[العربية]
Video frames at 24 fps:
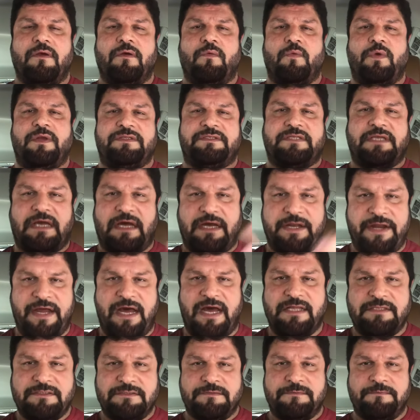
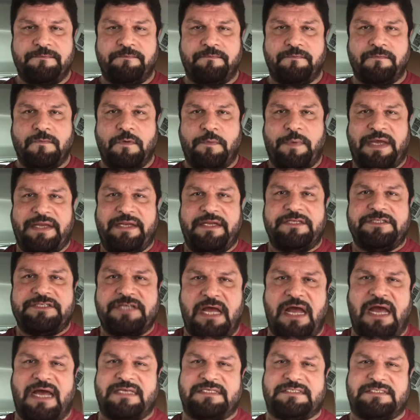وانتقادات وبعدين شو
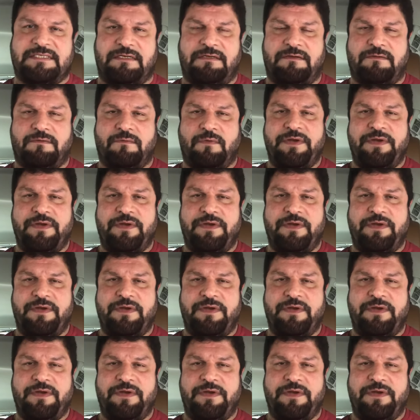احصل؟